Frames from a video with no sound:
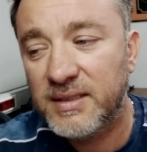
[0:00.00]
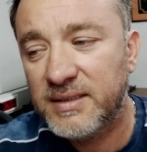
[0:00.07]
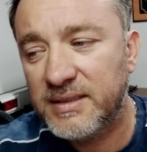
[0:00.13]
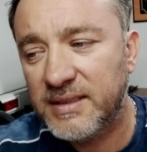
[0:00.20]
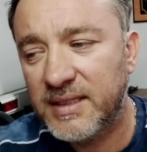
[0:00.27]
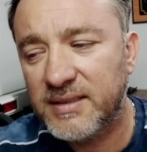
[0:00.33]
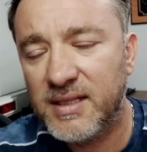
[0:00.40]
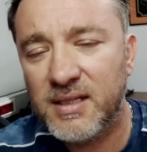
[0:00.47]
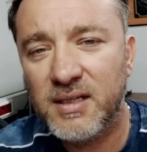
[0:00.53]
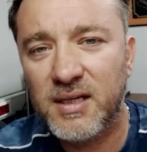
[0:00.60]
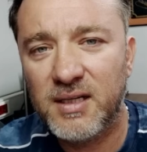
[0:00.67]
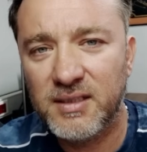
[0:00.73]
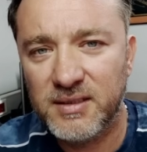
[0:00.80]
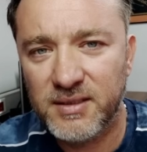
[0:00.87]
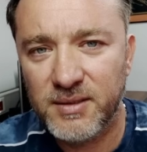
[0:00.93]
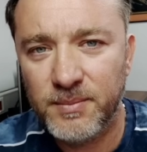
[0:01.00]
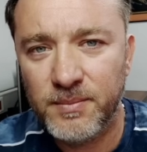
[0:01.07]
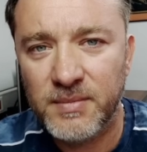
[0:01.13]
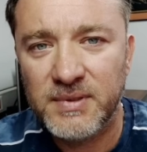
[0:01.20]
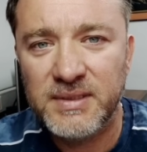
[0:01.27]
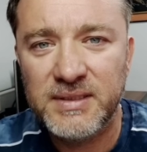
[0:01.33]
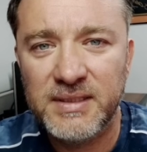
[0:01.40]
neden alırım,
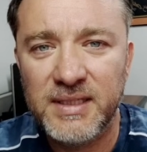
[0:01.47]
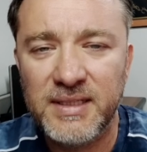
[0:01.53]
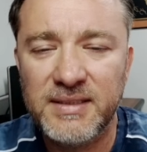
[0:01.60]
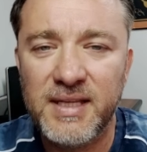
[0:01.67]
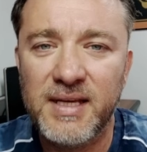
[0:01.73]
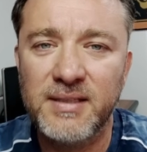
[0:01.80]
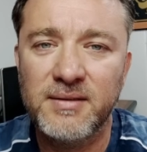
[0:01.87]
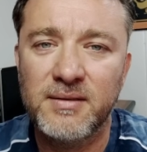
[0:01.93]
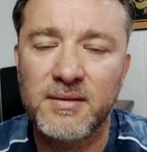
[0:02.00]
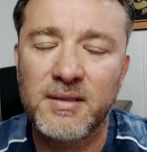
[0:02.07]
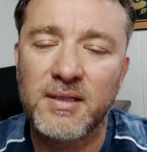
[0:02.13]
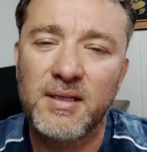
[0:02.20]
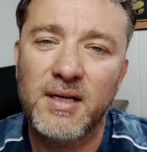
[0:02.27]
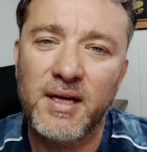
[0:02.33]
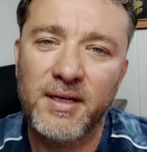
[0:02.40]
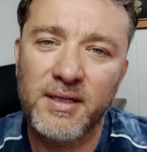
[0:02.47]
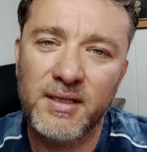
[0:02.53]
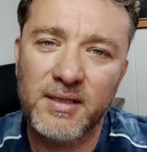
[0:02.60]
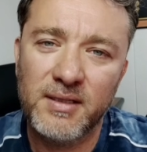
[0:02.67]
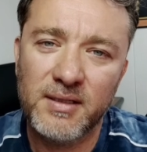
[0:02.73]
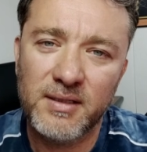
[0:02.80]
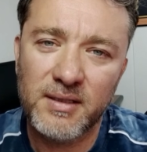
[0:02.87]
neden
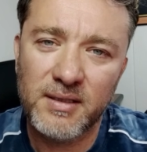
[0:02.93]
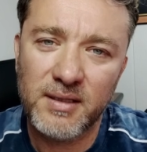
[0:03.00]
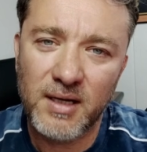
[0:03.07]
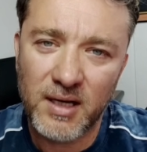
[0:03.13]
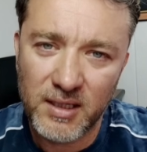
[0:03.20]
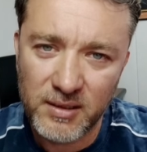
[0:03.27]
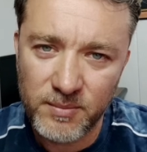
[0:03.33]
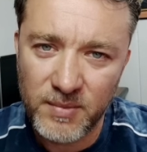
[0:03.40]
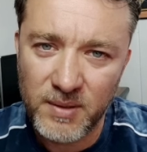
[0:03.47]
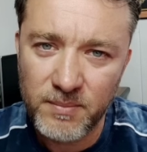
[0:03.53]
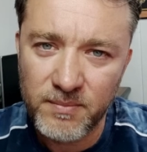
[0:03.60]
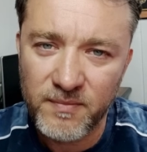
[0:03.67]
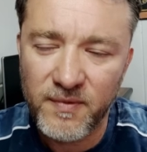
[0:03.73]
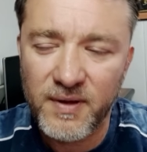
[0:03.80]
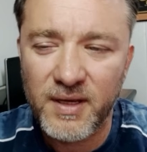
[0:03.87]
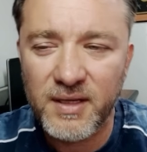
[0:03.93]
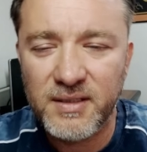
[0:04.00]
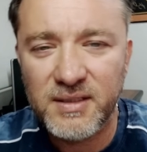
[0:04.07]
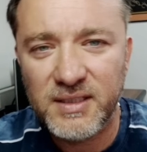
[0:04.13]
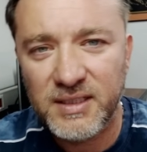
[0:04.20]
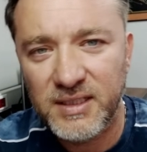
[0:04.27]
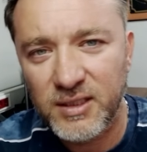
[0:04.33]
hani e, almam veya
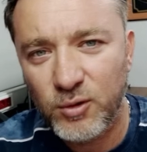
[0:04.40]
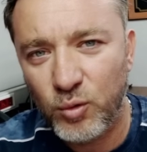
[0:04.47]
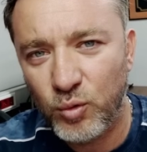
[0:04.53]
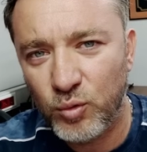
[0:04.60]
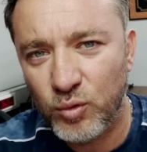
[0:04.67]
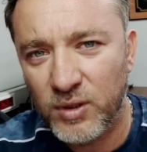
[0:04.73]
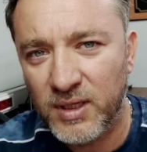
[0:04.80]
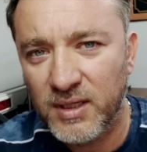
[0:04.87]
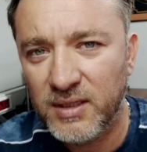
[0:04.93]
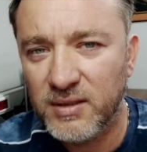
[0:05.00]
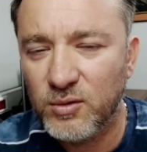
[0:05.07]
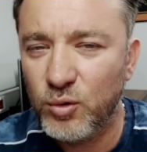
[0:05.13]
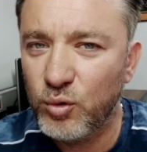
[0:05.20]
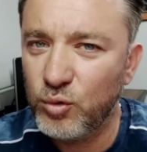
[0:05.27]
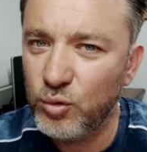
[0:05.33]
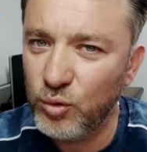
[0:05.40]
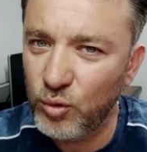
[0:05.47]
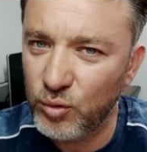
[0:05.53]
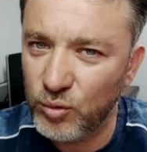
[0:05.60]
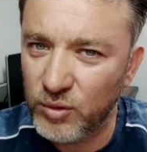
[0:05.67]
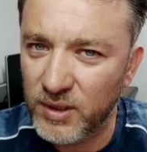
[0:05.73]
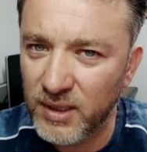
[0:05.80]
iyi yönüne, kötü
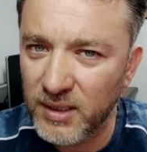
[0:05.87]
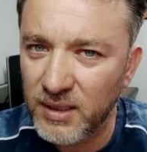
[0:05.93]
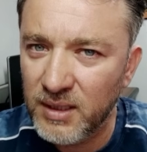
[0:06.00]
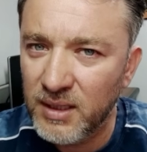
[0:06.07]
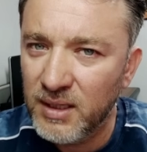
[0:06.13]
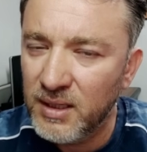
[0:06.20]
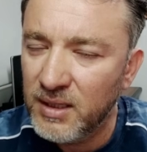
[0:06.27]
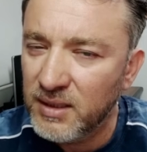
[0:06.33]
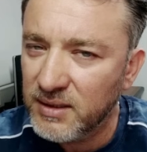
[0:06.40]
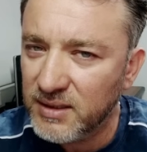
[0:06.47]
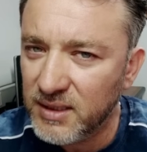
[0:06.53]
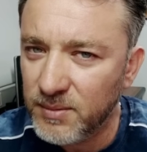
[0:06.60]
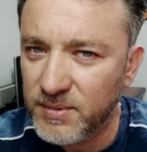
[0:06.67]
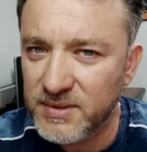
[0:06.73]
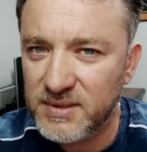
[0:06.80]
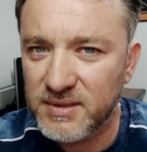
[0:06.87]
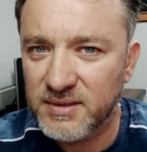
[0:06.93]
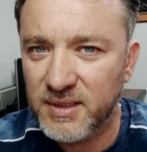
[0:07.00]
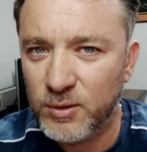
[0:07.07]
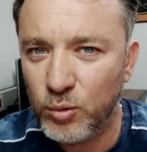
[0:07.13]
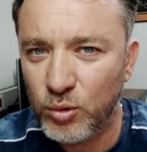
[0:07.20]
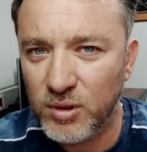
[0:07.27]
yönüne
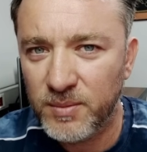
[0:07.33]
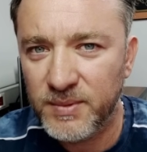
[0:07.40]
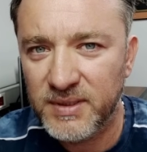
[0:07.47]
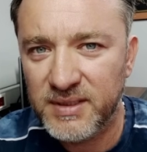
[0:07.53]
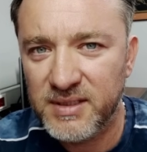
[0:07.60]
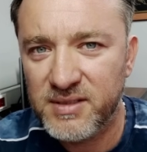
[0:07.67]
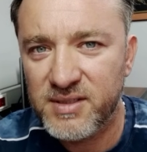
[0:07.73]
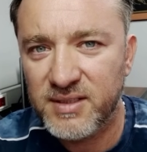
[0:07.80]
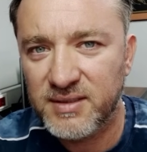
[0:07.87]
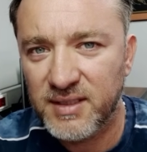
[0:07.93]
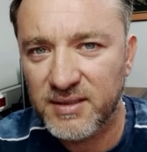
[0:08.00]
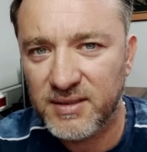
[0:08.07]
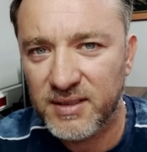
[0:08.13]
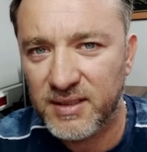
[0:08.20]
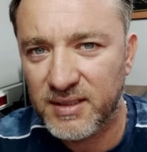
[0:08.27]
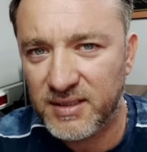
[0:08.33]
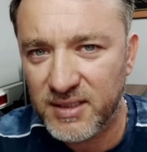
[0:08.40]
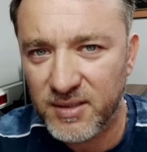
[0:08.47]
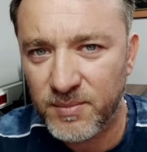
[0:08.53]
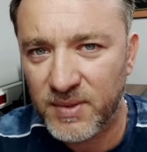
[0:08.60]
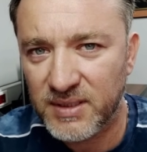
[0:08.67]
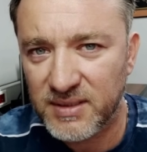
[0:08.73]
gibisinden olabildiğince detaya
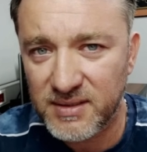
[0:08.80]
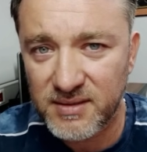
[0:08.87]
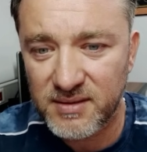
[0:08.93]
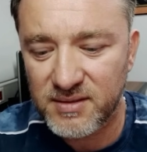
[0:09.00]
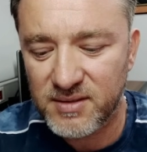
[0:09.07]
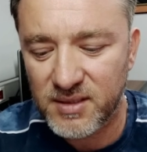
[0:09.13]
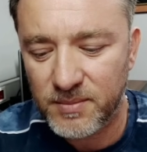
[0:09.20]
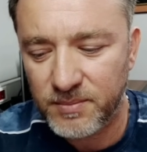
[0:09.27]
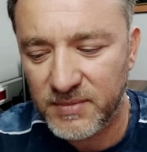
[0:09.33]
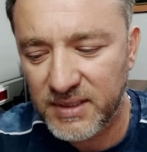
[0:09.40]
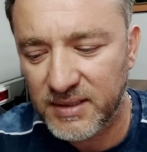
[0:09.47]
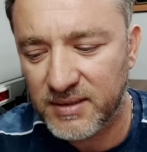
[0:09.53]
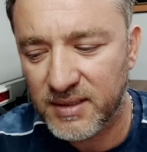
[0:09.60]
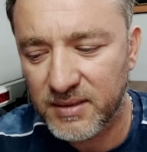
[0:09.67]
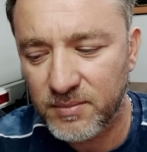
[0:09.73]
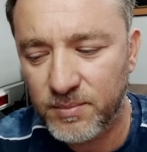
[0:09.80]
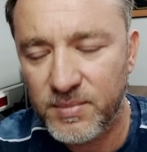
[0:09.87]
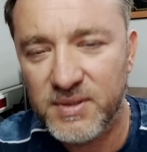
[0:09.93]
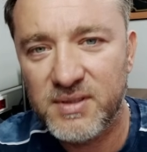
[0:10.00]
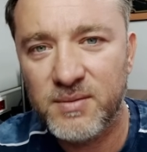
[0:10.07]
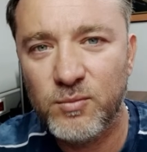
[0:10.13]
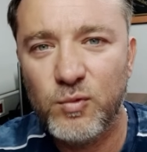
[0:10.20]
girmek isteyeceğim. Neden?
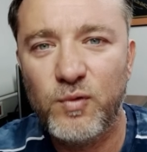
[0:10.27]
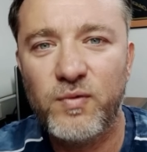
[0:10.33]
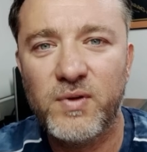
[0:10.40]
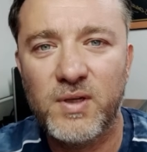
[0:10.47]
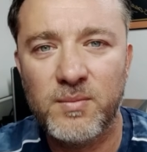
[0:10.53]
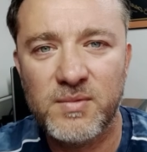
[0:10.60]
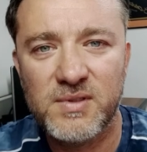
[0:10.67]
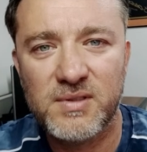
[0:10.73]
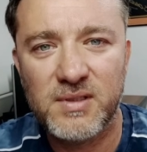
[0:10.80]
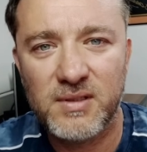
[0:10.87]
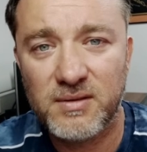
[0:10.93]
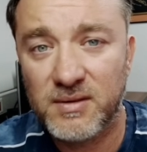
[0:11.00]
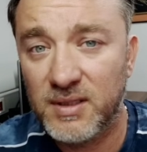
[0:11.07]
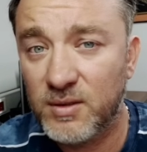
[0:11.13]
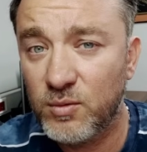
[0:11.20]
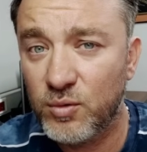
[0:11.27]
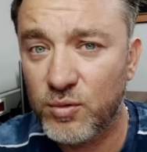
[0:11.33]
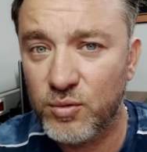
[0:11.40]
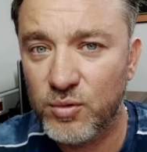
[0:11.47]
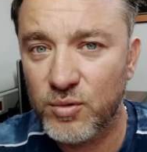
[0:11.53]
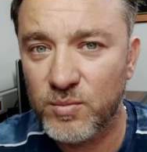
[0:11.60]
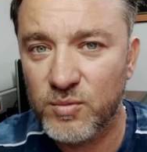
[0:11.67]
Bizim tüfeğimizde tek
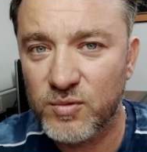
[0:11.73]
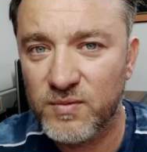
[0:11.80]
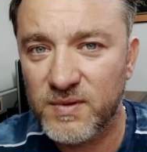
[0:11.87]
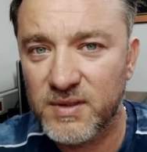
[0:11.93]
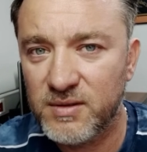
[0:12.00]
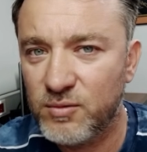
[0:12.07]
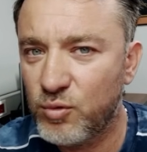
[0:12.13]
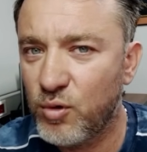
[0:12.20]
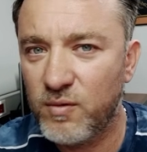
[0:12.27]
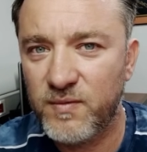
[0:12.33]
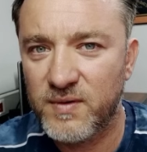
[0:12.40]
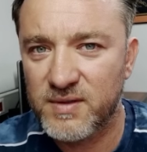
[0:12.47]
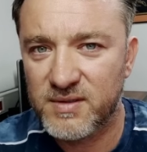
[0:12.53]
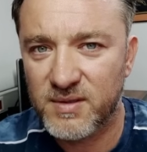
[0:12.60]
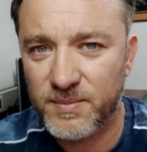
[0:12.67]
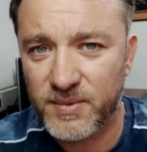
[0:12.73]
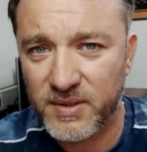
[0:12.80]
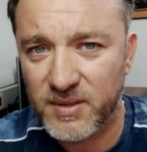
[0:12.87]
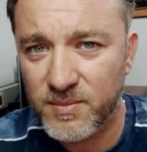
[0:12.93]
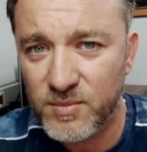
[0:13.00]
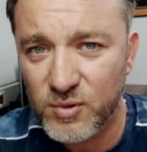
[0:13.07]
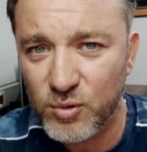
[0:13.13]
kurşunumuz var. Çok fazla
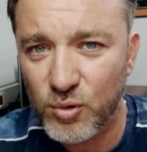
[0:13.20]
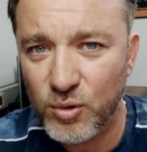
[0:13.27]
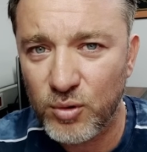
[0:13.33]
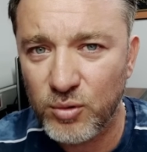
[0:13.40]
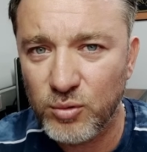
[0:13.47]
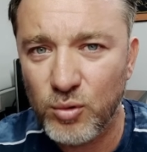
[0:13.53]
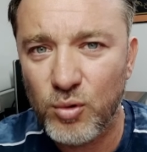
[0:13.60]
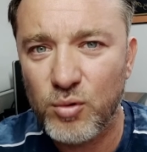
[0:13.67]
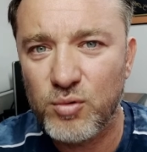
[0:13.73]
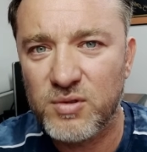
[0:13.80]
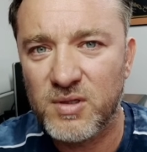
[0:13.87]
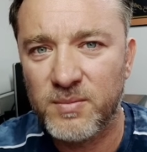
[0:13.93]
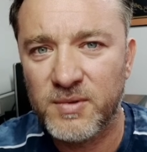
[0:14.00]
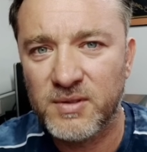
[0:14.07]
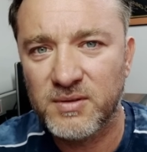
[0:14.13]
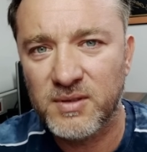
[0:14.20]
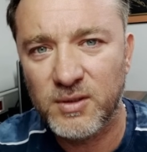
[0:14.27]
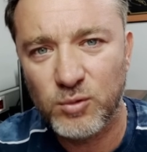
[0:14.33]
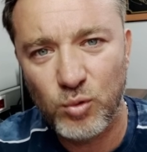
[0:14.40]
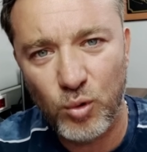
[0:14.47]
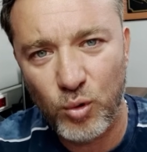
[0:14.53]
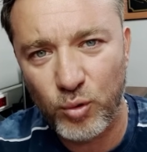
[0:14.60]
paramız yok. Doğru
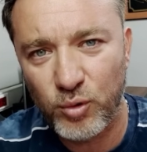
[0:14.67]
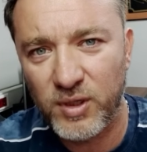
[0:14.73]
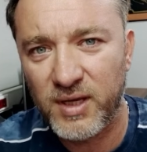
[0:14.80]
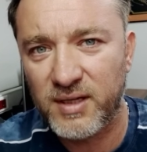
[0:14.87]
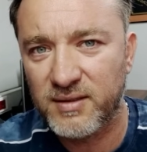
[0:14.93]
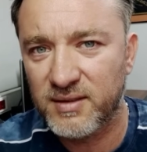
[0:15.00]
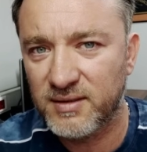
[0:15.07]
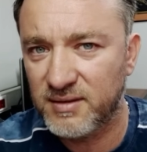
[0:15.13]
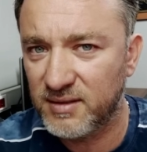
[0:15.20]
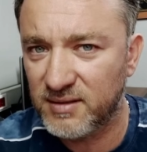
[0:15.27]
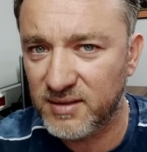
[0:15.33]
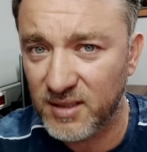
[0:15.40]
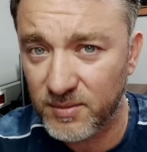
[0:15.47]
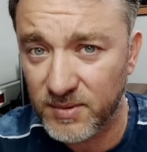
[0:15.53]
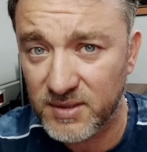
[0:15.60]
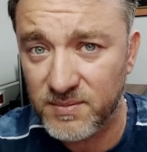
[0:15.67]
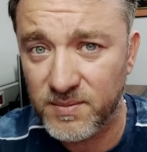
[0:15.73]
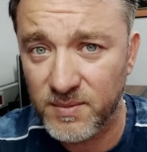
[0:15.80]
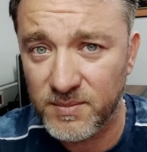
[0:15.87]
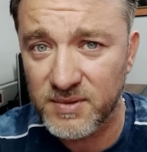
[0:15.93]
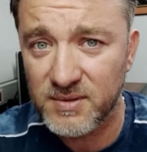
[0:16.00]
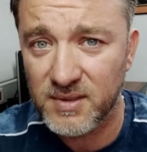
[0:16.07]
zamanda doğru yerde tetiğe
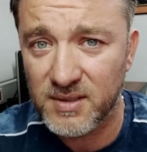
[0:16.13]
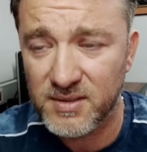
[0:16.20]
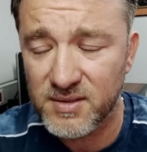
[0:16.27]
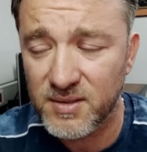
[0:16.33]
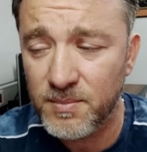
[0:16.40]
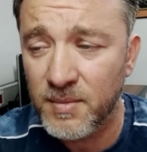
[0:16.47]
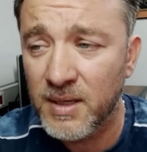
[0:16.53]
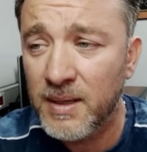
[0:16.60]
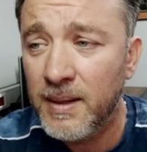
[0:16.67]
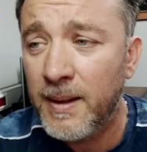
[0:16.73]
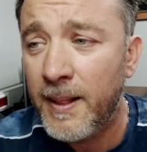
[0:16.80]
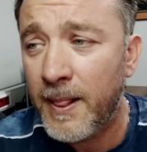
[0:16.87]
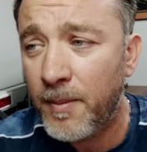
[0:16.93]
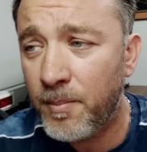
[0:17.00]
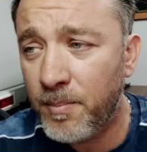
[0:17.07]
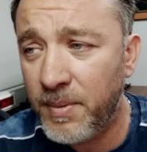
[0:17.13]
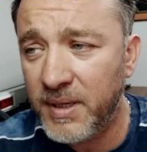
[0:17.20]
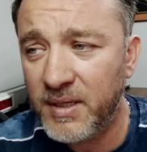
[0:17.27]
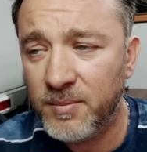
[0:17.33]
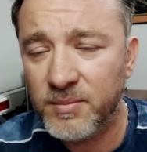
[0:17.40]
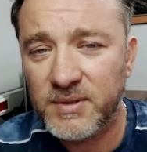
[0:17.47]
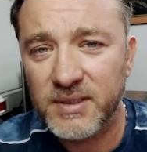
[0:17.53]
basmamız lazım.
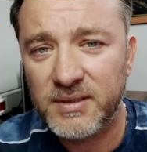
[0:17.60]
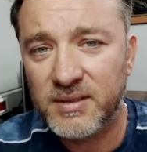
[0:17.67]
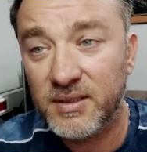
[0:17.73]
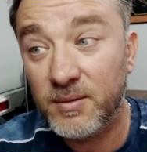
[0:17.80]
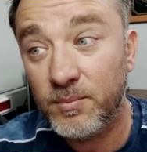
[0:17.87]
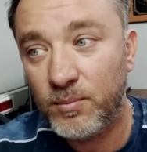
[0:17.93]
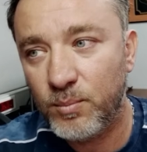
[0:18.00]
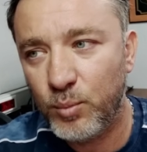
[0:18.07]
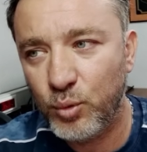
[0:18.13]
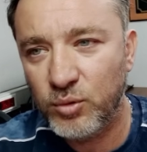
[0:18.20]
Benim tetiğim